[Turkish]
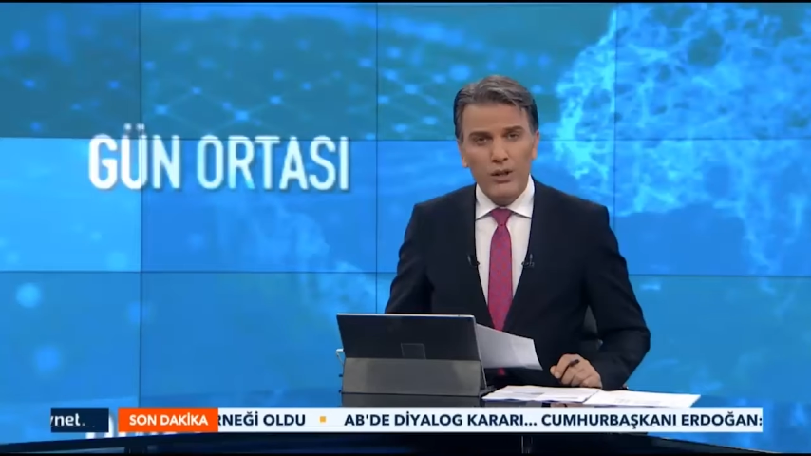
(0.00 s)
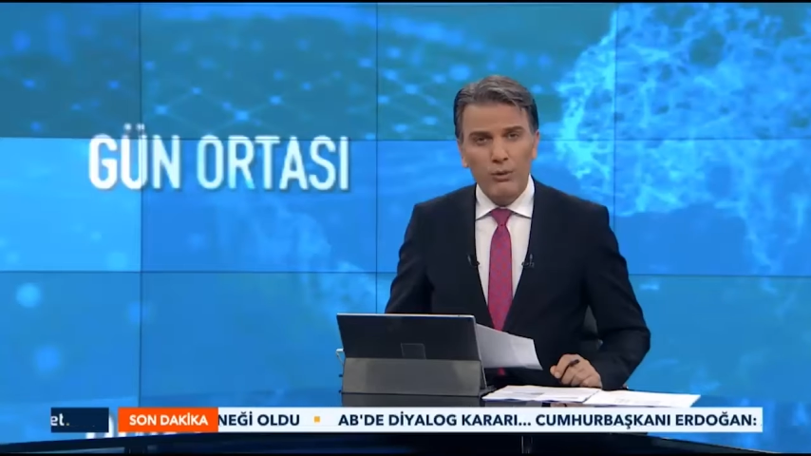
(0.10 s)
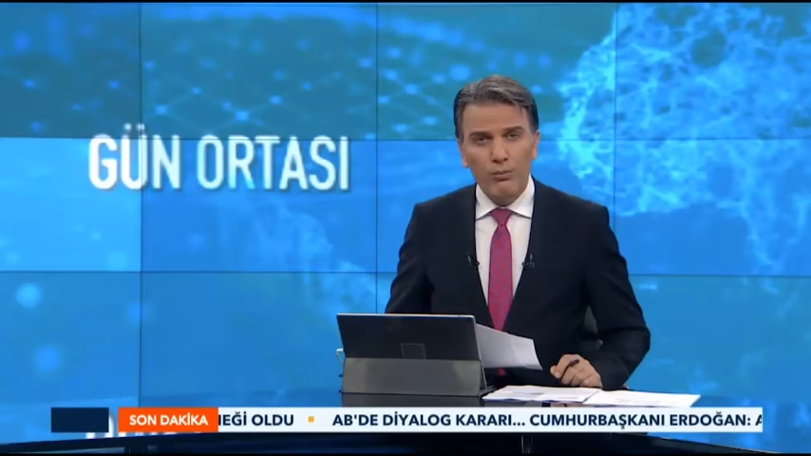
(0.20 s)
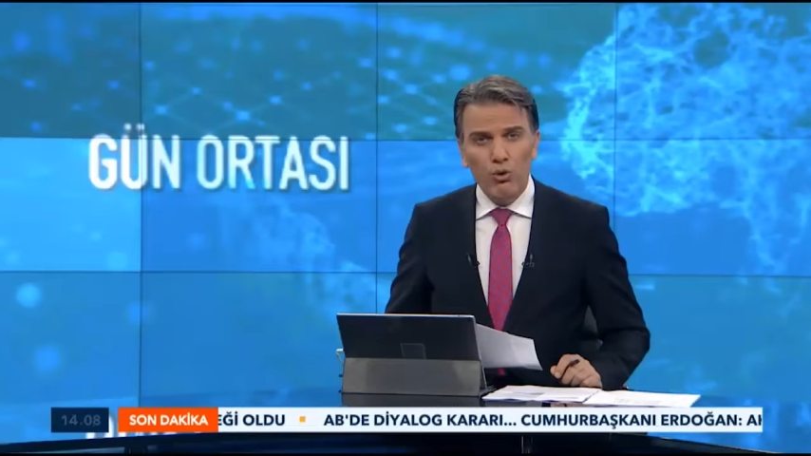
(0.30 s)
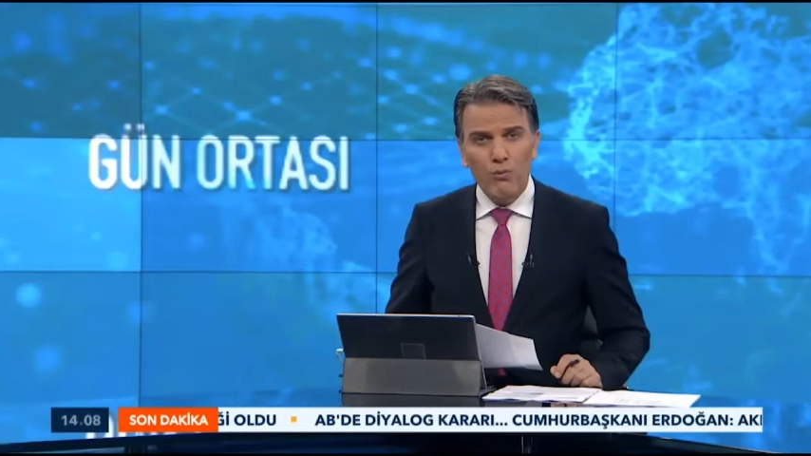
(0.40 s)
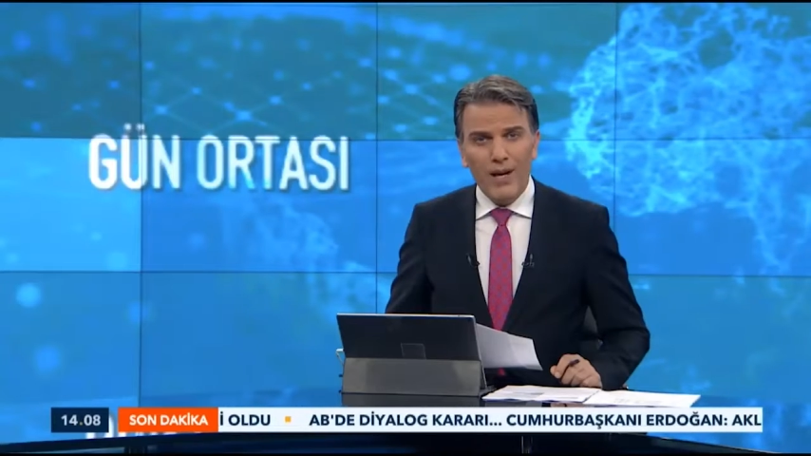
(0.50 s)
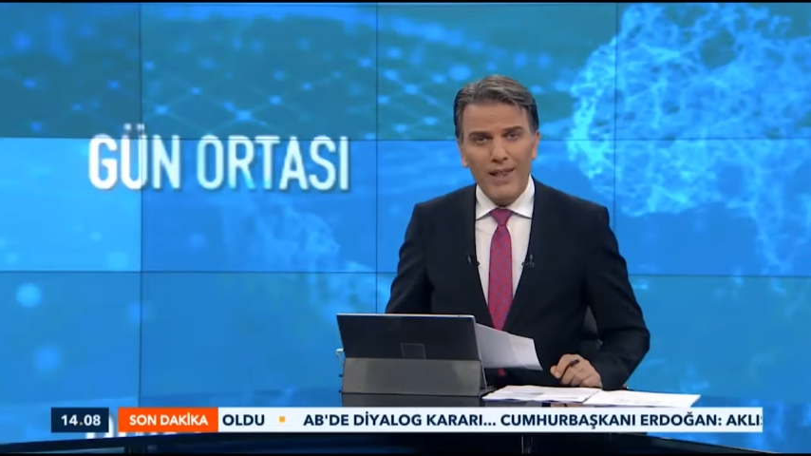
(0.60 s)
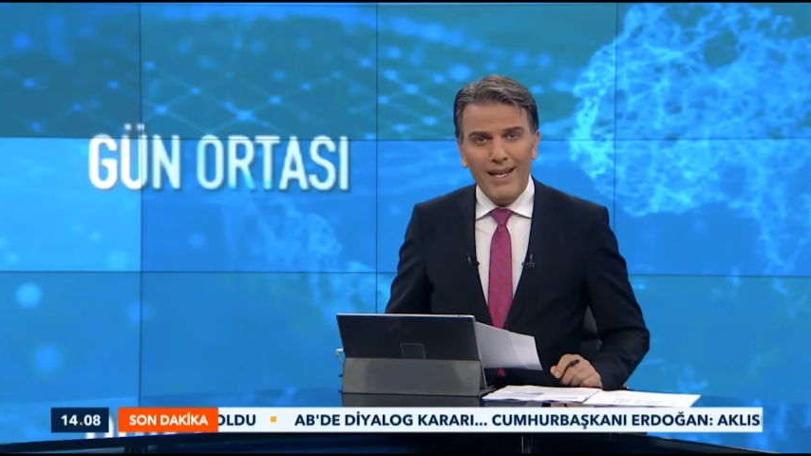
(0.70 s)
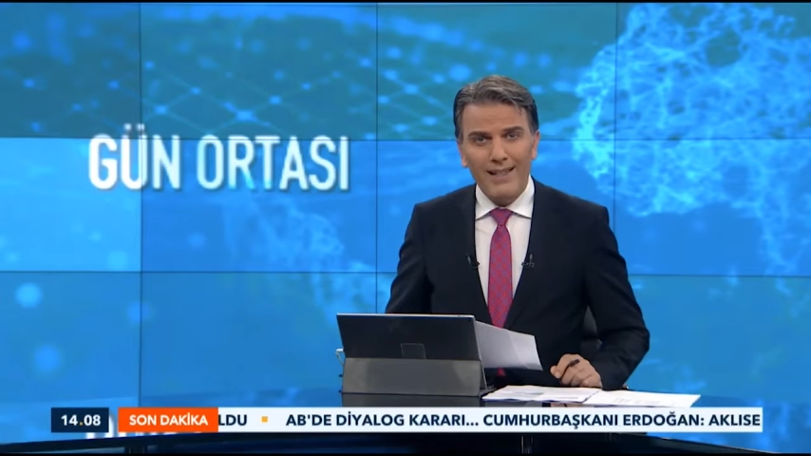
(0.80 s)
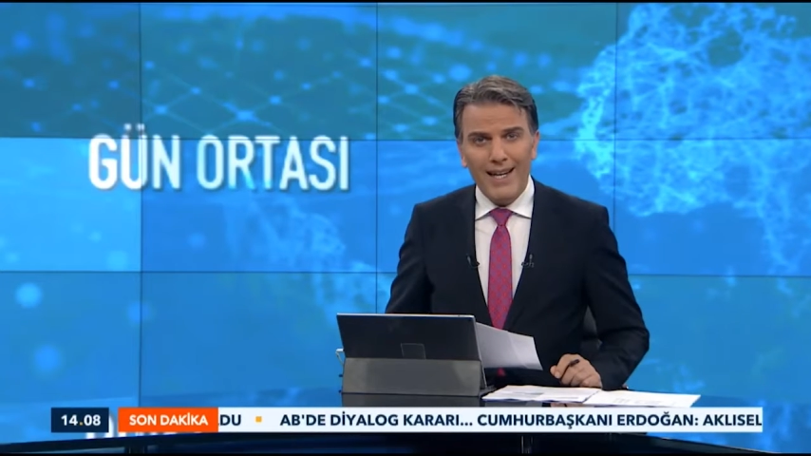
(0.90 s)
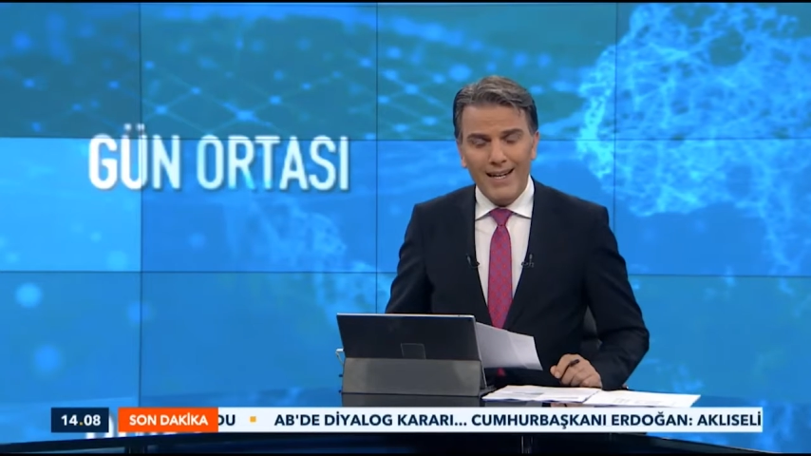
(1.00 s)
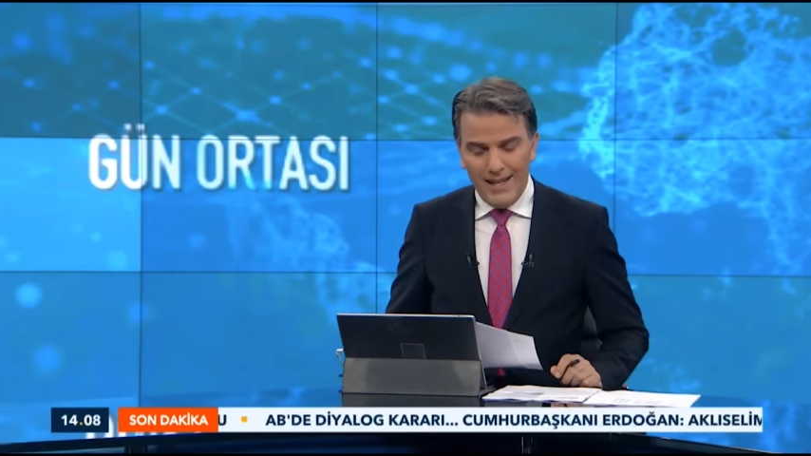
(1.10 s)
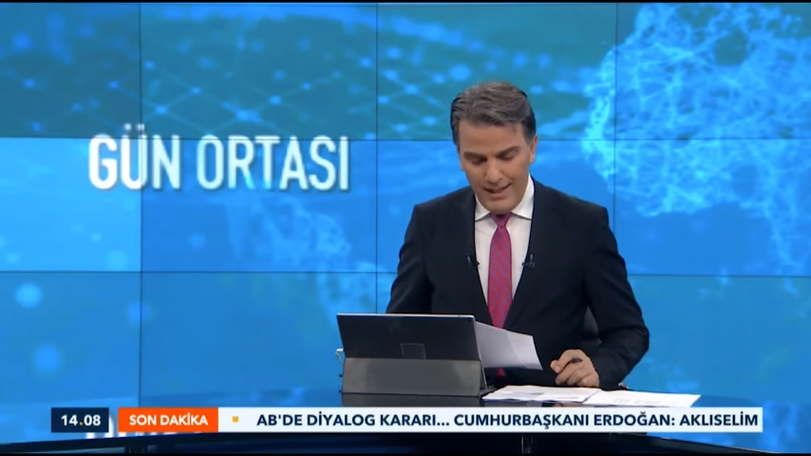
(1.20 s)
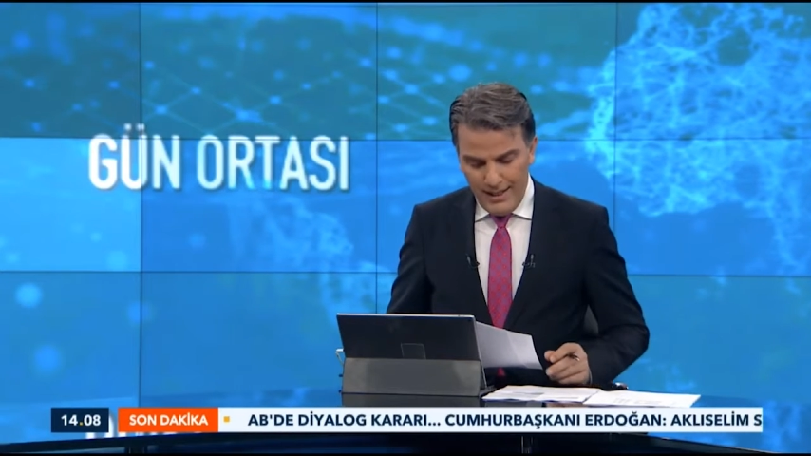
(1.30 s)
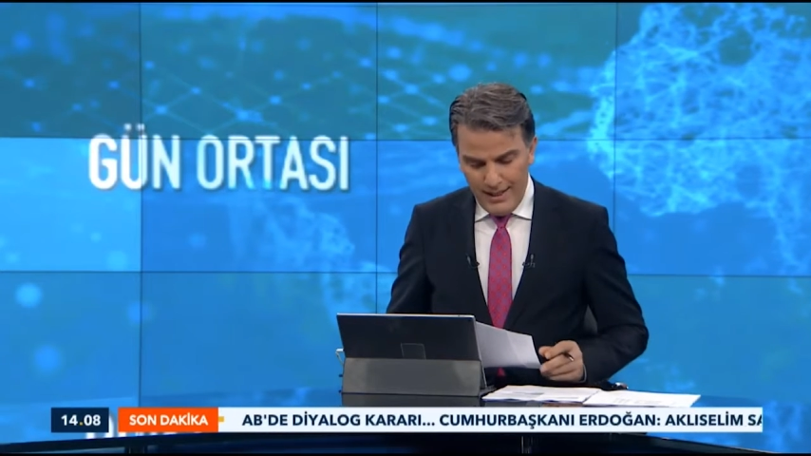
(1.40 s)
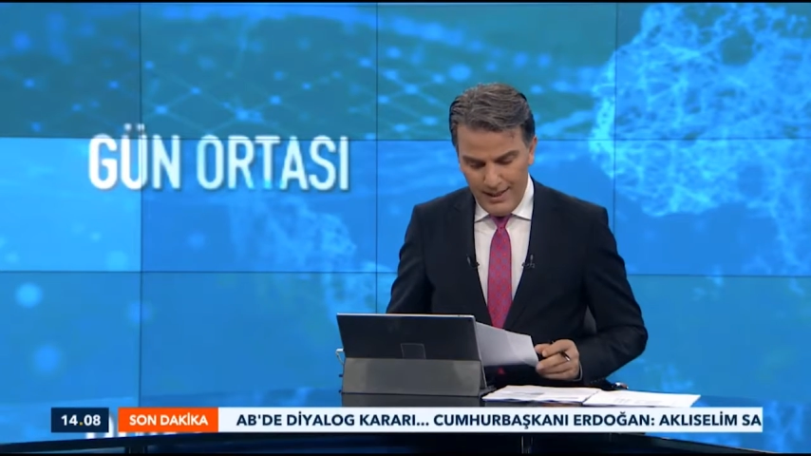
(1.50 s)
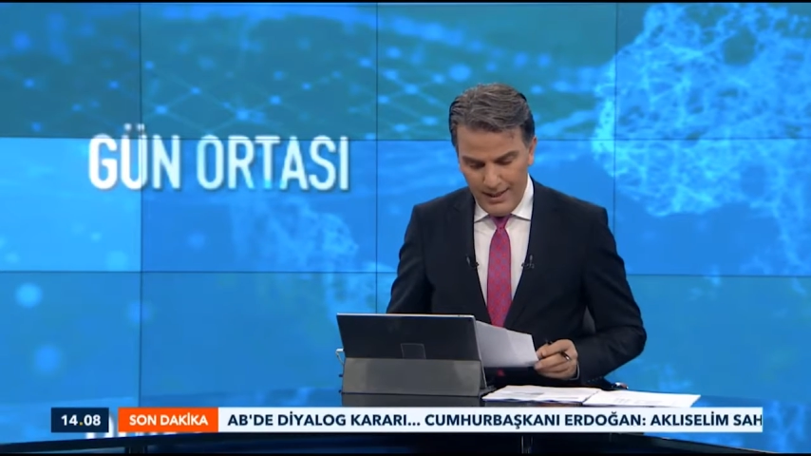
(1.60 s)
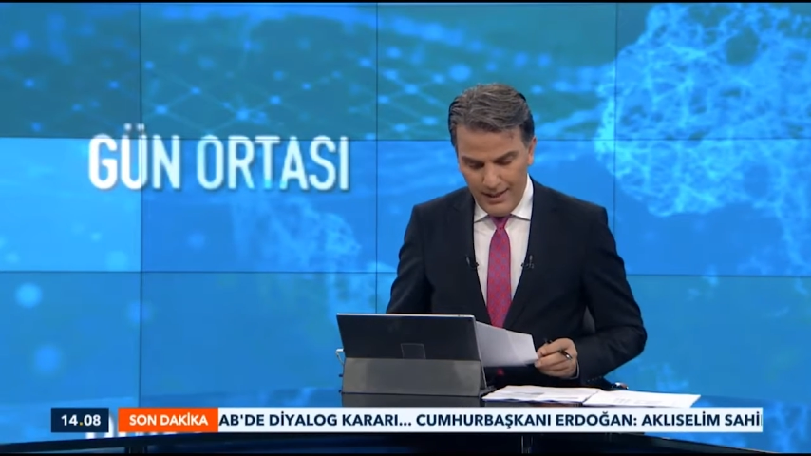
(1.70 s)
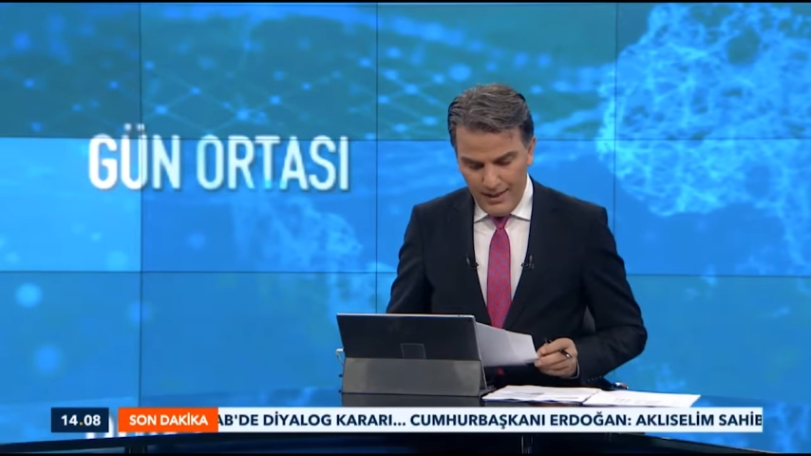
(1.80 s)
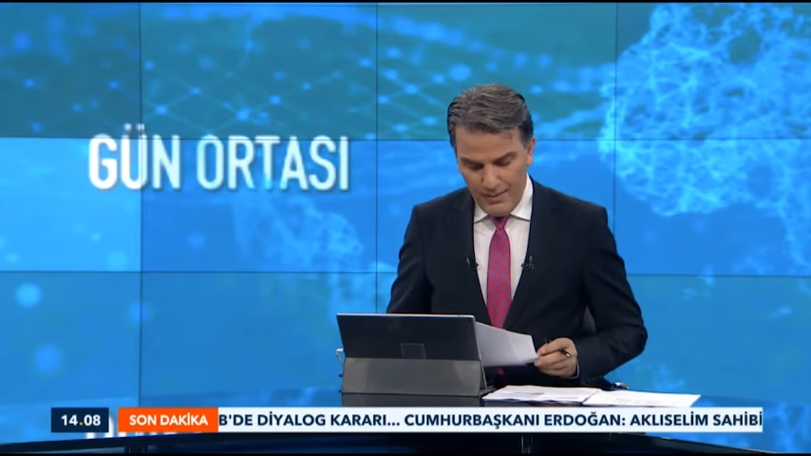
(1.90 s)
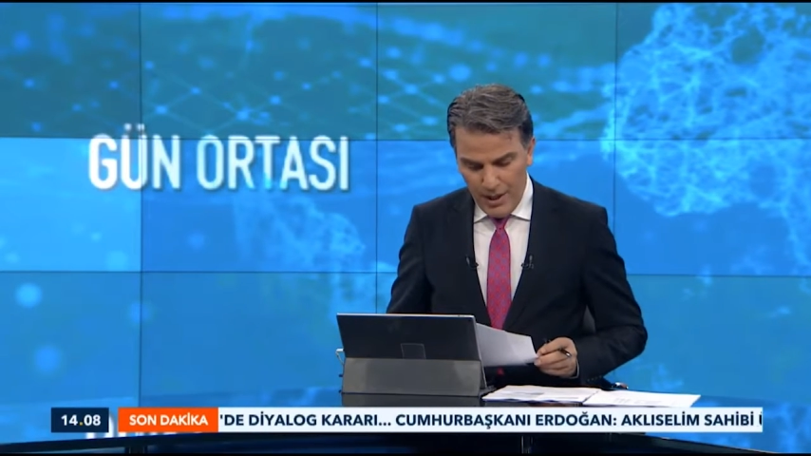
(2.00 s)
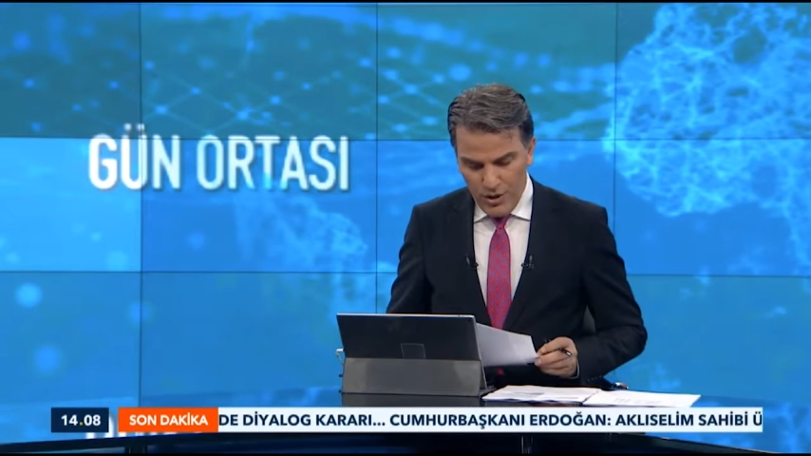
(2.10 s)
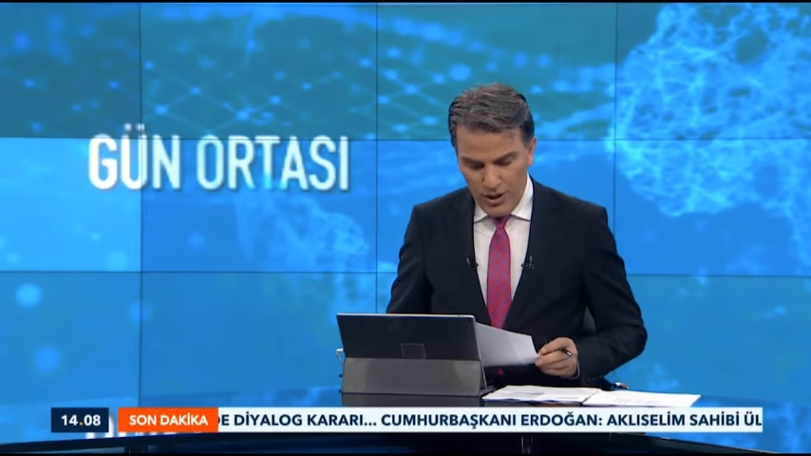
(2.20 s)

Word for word: Acil Tıp Uzmanlar Derneği e,